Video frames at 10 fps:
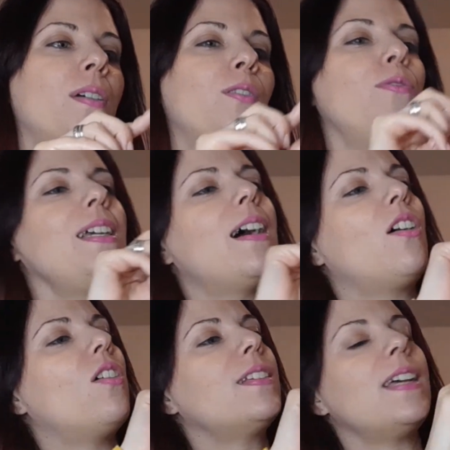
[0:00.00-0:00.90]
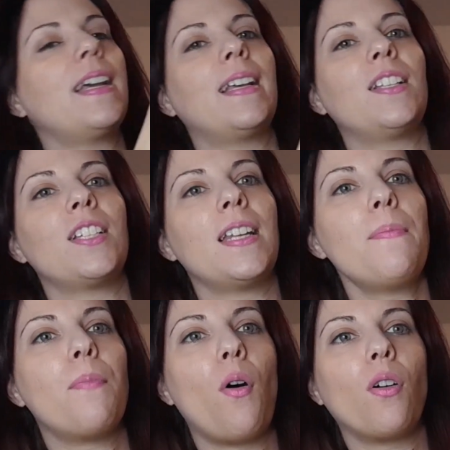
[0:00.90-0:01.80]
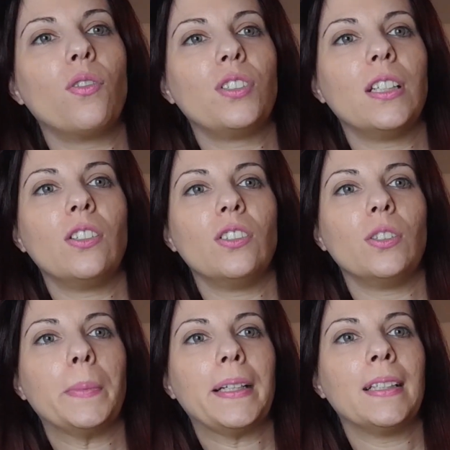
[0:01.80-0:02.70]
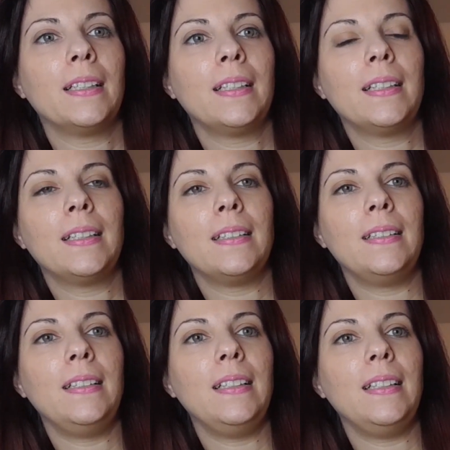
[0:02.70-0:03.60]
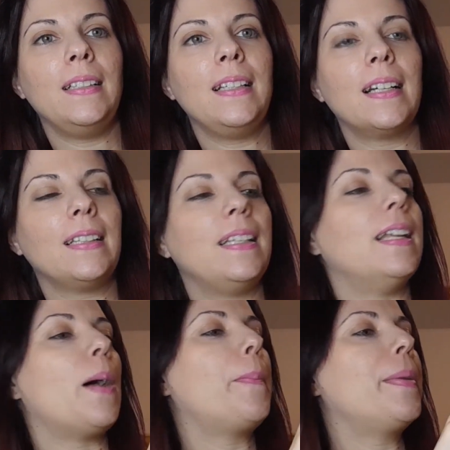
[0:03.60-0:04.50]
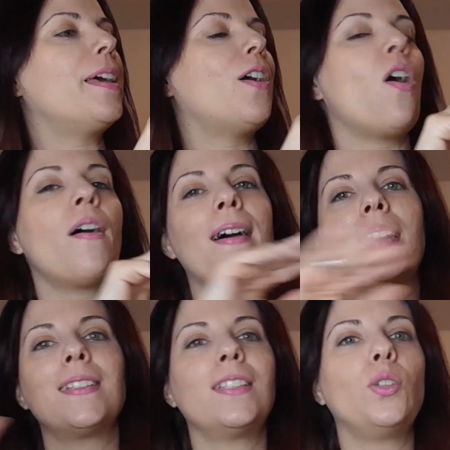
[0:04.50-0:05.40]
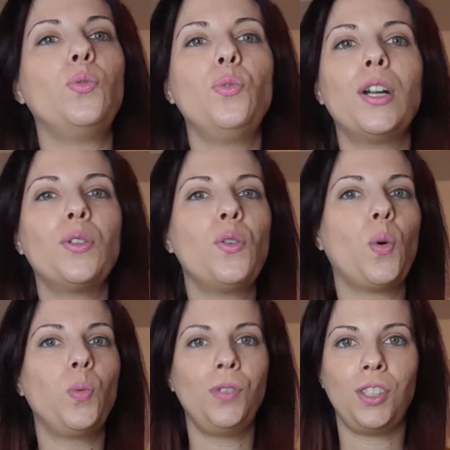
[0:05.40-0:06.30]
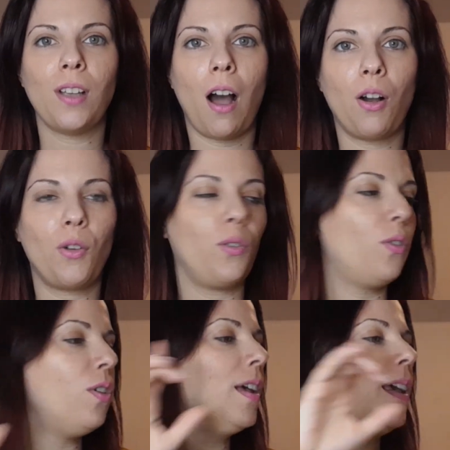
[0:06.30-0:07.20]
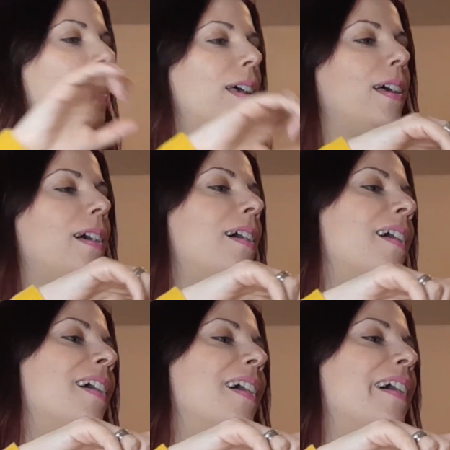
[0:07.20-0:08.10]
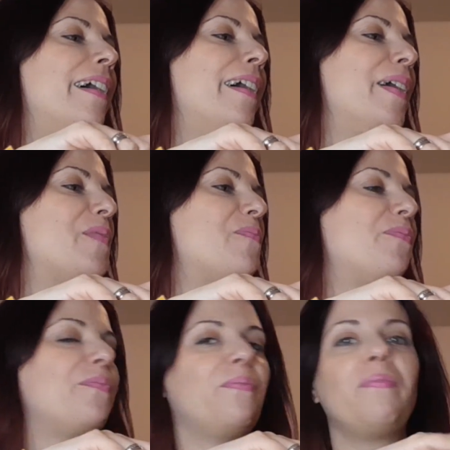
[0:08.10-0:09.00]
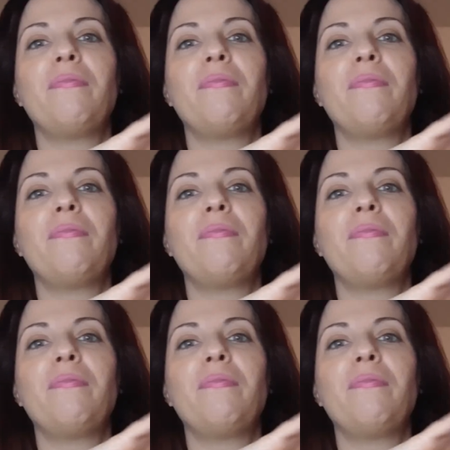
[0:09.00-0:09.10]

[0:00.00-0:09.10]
l'unica cosa è che ce n'è poco, secondo me, di, di candela, però ragazze durano un sacco eh,